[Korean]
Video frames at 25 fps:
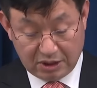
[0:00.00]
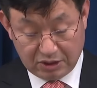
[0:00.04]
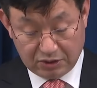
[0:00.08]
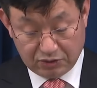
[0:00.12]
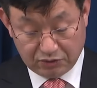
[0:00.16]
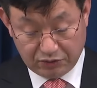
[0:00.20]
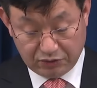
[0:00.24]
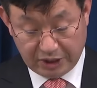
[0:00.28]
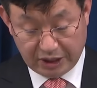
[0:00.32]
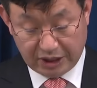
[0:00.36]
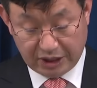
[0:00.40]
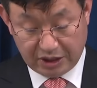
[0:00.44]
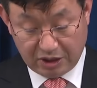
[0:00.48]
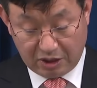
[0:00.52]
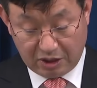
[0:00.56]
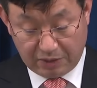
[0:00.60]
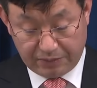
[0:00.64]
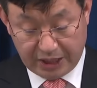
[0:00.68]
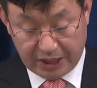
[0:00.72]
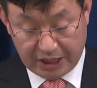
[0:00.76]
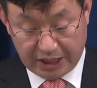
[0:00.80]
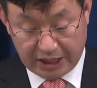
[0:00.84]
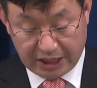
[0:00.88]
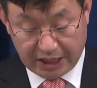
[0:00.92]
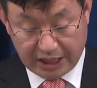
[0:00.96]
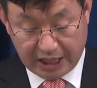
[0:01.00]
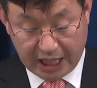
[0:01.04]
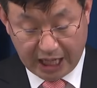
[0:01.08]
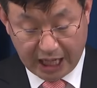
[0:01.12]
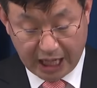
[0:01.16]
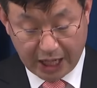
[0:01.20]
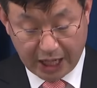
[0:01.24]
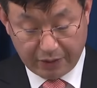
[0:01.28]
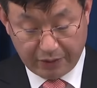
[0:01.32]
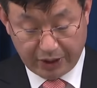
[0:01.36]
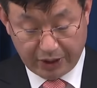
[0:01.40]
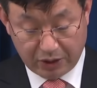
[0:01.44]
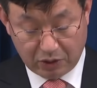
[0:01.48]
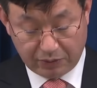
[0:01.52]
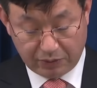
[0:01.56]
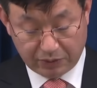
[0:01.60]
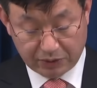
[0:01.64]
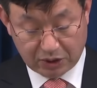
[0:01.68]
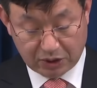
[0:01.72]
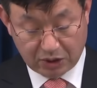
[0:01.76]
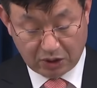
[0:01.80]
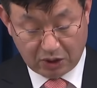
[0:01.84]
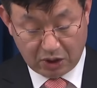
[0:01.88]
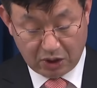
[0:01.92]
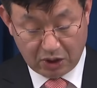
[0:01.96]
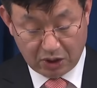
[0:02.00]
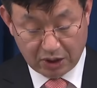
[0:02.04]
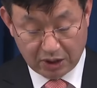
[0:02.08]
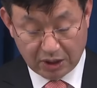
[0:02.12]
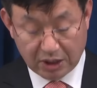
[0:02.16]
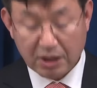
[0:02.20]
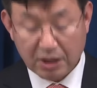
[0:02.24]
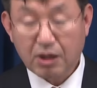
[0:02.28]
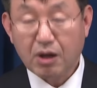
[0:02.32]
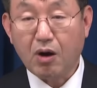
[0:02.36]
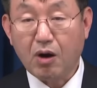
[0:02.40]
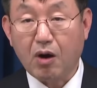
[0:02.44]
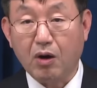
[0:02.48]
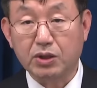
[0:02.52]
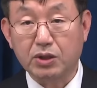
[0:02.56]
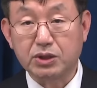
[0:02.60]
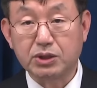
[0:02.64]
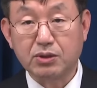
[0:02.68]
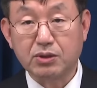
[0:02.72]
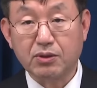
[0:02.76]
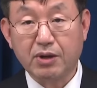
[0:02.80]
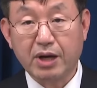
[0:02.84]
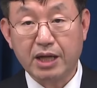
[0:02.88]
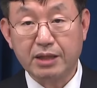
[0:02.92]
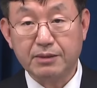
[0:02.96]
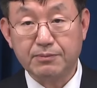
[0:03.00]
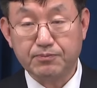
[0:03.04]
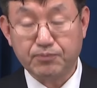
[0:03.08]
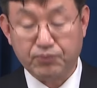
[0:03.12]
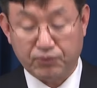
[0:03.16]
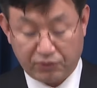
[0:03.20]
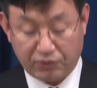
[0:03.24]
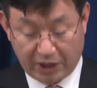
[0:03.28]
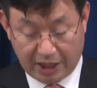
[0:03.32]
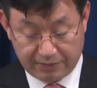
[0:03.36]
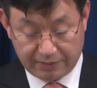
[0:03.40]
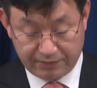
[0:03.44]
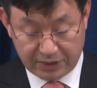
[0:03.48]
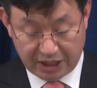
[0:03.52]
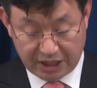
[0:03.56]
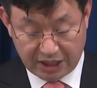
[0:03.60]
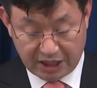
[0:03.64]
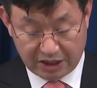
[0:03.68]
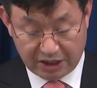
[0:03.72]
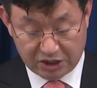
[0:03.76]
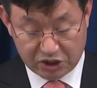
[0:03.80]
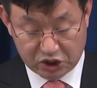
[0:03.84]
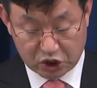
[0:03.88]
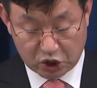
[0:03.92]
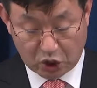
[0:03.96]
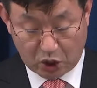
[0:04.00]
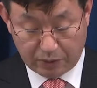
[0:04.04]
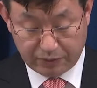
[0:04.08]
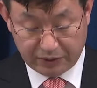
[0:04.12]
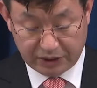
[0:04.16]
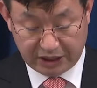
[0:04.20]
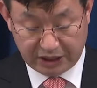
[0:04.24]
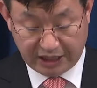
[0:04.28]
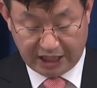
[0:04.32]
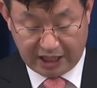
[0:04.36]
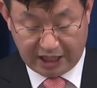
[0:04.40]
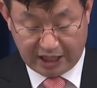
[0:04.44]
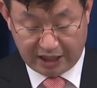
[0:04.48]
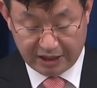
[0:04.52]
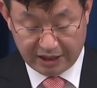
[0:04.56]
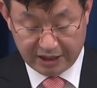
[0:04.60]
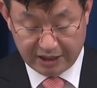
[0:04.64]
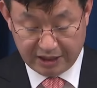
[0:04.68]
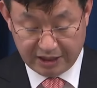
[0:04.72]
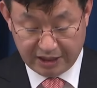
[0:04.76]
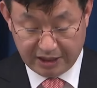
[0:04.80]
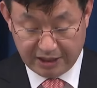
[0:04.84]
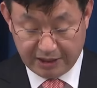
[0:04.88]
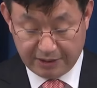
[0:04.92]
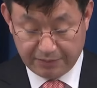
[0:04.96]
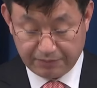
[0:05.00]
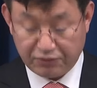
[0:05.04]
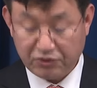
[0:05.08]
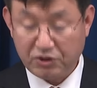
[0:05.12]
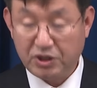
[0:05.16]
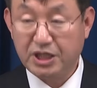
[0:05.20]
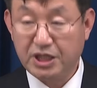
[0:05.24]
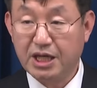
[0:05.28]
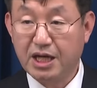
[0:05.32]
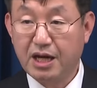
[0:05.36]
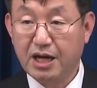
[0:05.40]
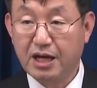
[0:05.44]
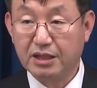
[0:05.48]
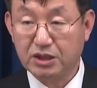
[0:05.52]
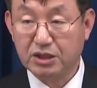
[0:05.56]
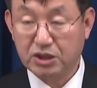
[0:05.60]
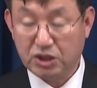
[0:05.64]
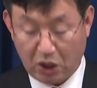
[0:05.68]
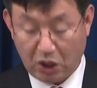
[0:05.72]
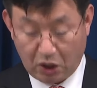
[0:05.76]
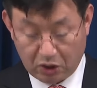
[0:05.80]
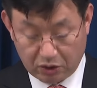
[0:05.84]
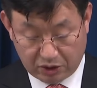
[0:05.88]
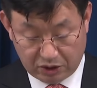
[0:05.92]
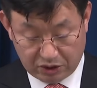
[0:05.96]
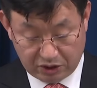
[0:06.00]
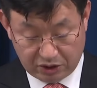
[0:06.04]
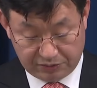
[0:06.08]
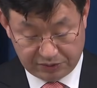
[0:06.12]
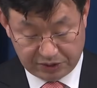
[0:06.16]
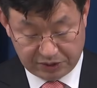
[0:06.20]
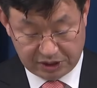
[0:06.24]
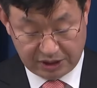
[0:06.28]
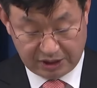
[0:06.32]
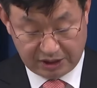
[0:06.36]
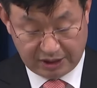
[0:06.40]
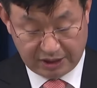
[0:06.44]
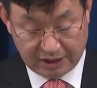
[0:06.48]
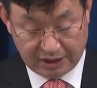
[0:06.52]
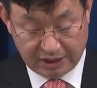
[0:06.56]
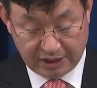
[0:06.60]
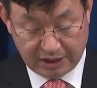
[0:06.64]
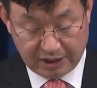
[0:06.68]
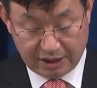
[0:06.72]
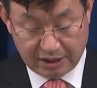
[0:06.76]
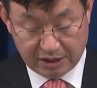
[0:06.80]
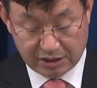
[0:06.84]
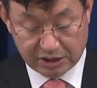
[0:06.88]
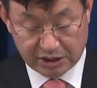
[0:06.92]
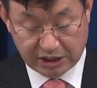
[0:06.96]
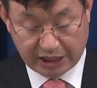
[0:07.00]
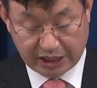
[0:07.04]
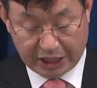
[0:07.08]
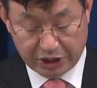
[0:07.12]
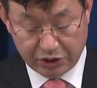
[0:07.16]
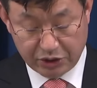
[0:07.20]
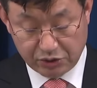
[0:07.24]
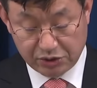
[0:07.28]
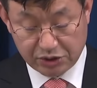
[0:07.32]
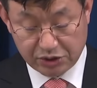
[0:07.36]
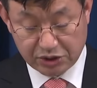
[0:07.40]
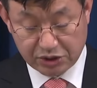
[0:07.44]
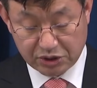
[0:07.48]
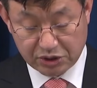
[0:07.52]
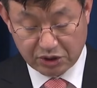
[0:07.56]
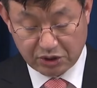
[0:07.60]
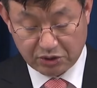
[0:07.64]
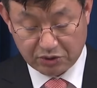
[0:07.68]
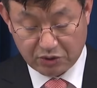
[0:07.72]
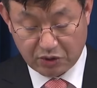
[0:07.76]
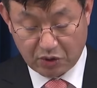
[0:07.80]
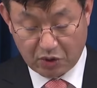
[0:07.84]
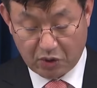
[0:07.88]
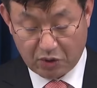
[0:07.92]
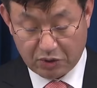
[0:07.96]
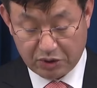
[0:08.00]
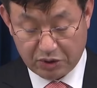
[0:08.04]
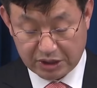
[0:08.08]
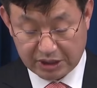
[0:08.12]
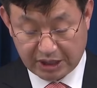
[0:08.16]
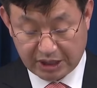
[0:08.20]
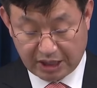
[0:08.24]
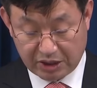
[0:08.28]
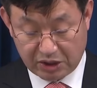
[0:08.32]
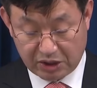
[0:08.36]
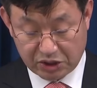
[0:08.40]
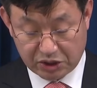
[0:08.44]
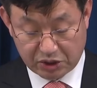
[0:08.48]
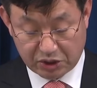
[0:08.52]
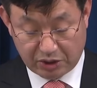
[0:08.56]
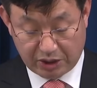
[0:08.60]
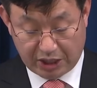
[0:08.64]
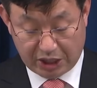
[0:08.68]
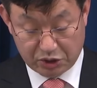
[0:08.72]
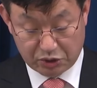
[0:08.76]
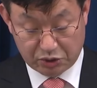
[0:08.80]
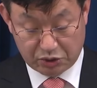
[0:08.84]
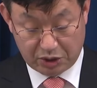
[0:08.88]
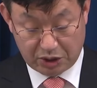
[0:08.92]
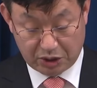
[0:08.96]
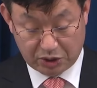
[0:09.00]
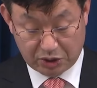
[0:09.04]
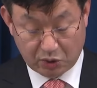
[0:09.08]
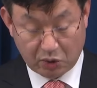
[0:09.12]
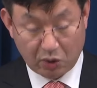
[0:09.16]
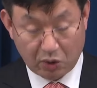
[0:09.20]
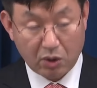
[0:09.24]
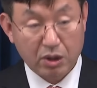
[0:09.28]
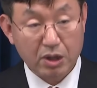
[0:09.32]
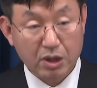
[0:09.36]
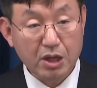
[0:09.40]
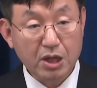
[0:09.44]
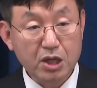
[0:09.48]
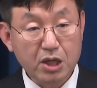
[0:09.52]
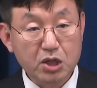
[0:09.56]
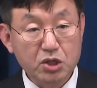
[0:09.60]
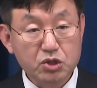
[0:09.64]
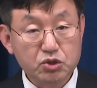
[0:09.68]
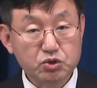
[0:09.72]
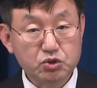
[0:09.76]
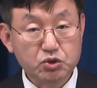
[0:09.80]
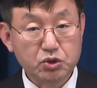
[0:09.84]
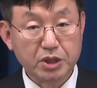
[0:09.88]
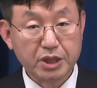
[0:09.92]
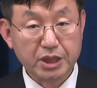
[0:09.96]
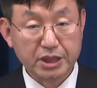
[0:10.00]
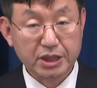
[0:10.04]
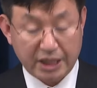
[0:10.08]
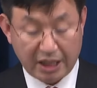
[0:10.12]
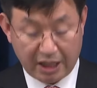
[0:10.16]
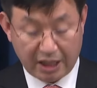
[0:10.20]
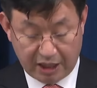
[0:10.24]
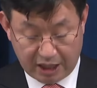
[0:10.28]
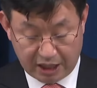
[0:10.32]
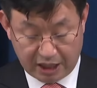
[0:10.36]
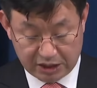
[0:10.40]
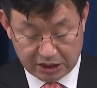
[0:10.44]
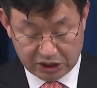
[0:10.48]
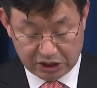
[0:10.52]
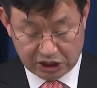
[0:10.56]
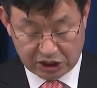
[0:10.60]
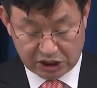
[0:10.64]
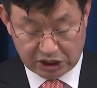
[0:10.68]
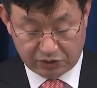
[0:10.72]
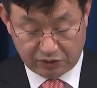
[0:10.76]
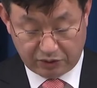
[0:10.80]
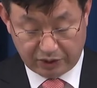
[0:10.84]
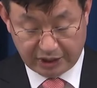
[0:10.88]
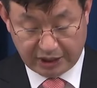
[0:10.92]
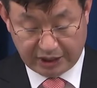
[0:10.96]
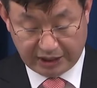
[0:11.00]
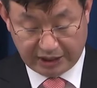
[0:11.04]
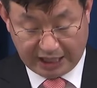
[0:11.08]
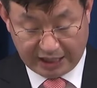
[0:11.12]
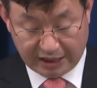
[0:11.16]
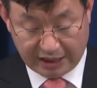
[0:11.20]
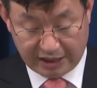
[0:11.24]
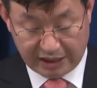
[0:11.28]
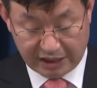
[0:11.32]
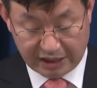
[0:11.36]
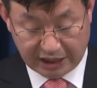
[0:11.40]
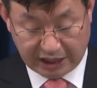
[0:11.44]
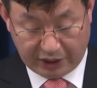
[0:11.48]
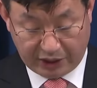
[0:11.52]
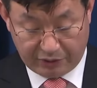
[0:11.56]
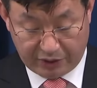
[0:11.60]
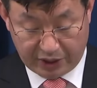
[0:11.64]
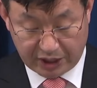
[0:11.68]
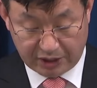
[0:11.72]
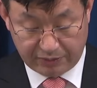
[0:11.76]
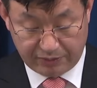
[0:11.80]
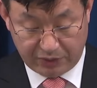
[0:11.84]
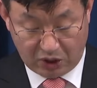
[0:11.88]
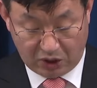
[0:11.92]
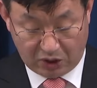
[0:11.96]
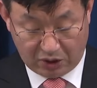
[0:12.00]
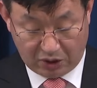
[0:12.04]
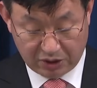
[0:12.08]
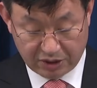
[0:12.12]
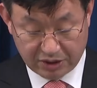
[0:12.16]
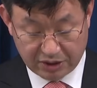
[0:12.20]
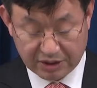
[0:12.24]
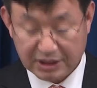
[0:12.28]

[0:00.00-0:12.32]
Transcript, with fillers: 우리 기업이 해외로부터 어떠한 불합리한 처분이나 불리한 여건 없이 자율적으로 의사결정을 할 수 있도록 최대한 지원해 나갈 계획이며